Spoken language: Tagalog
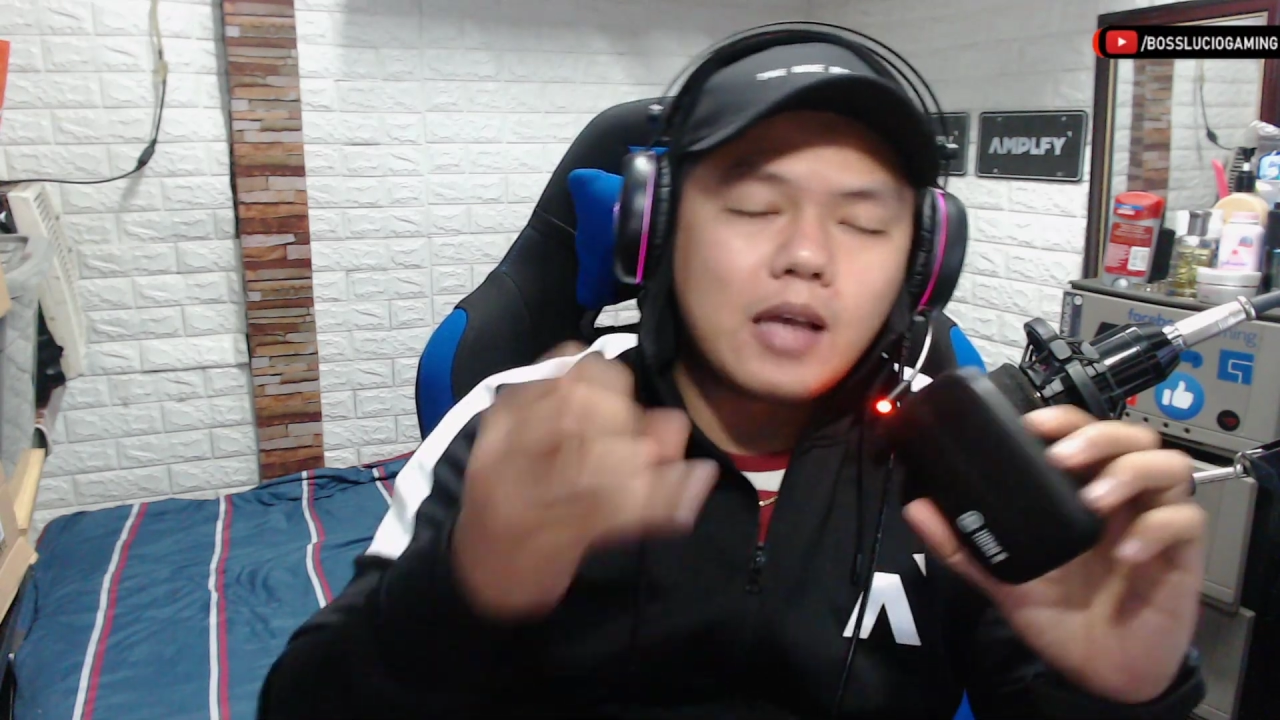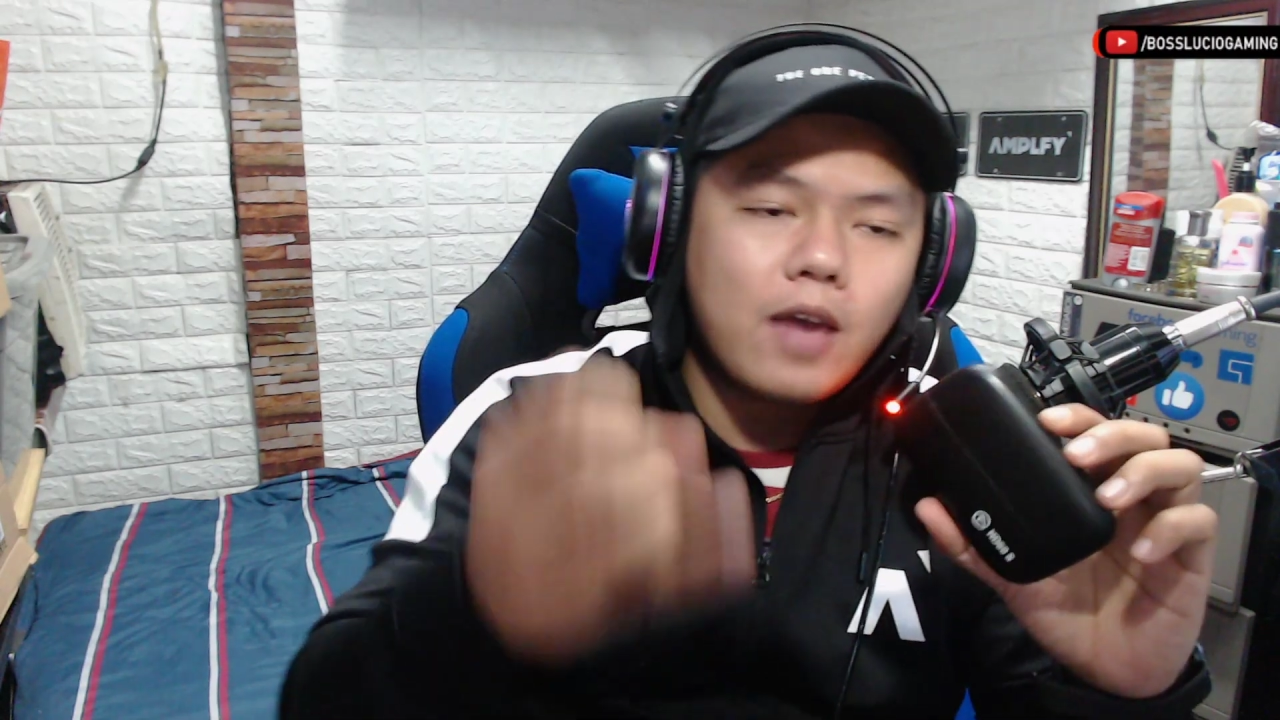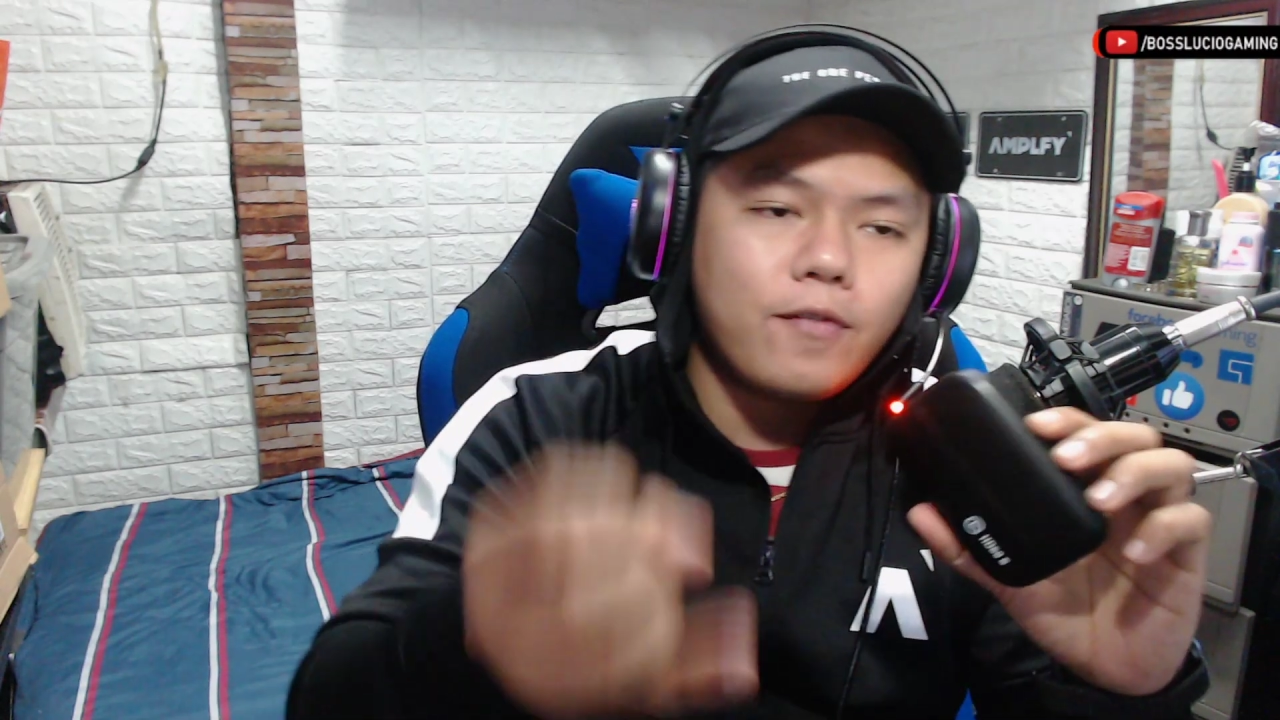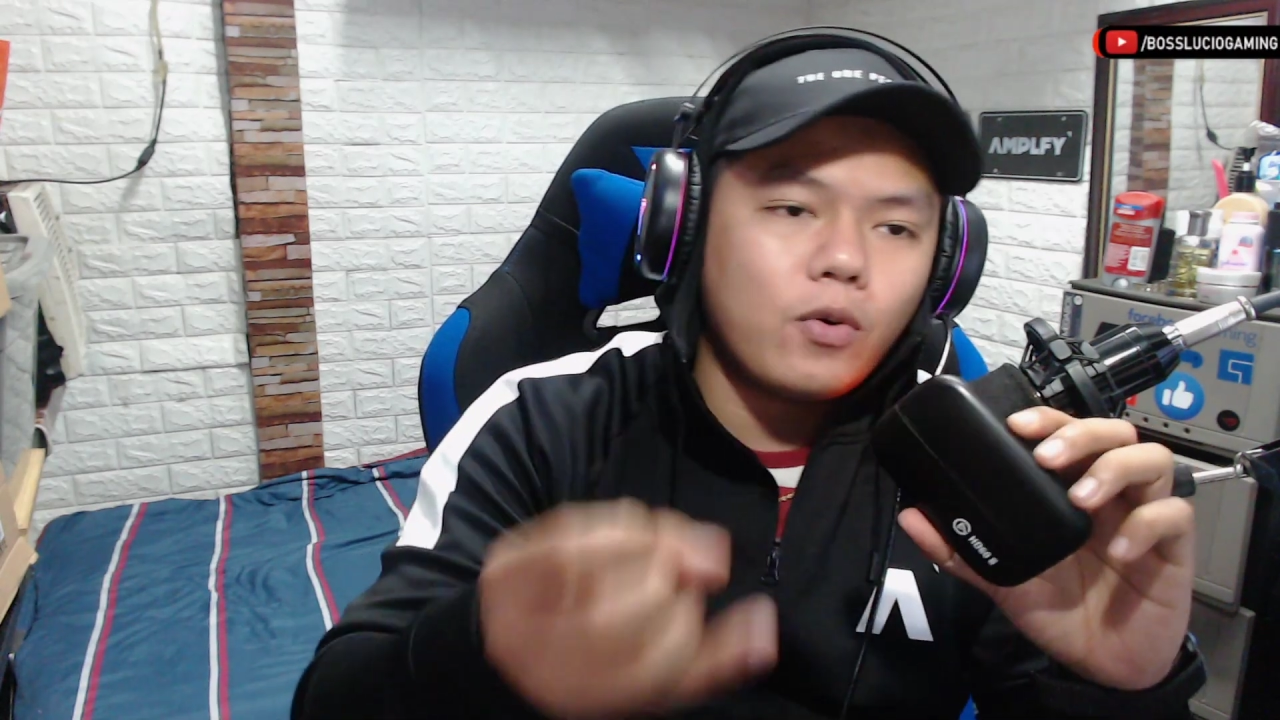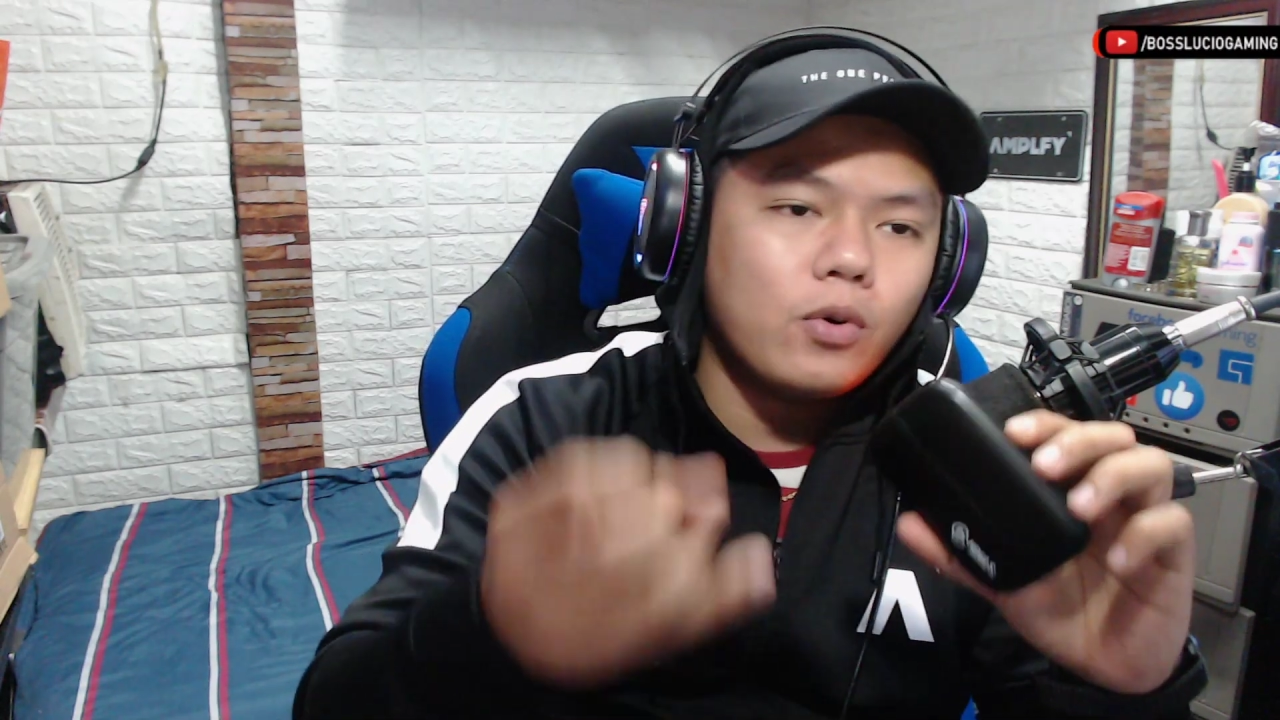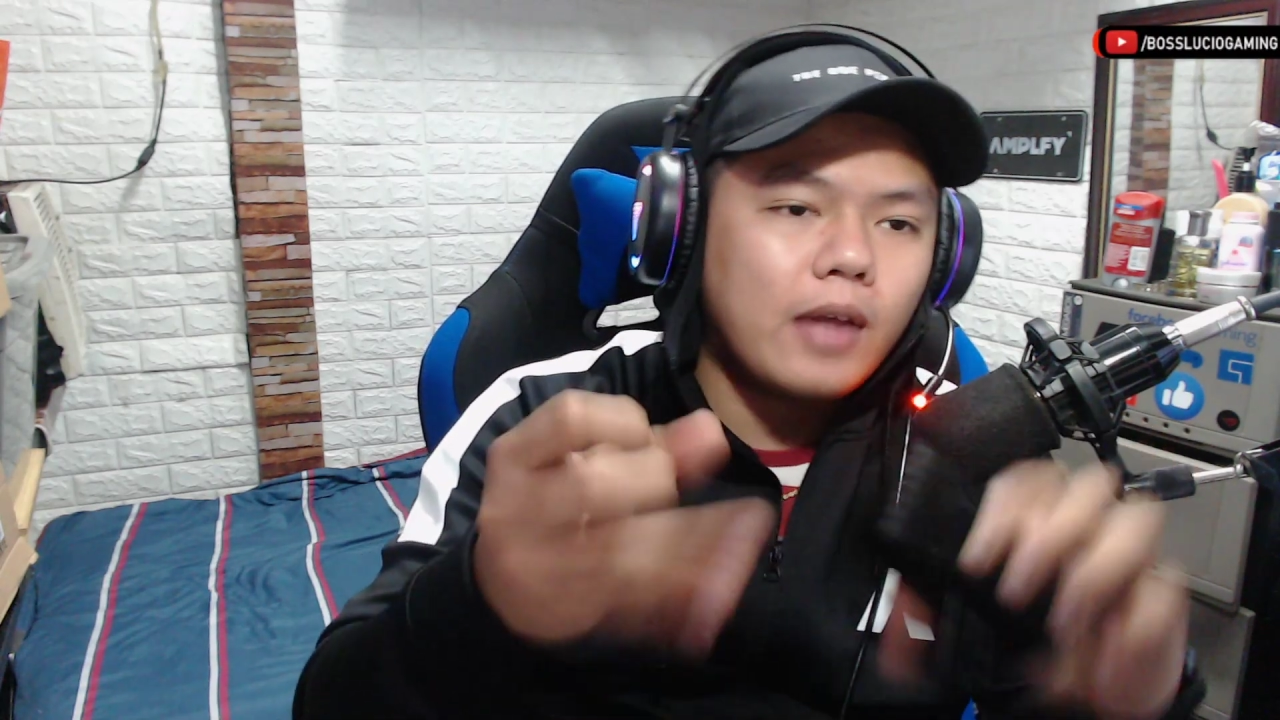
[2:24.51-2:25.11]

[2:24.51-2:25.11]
iPhone,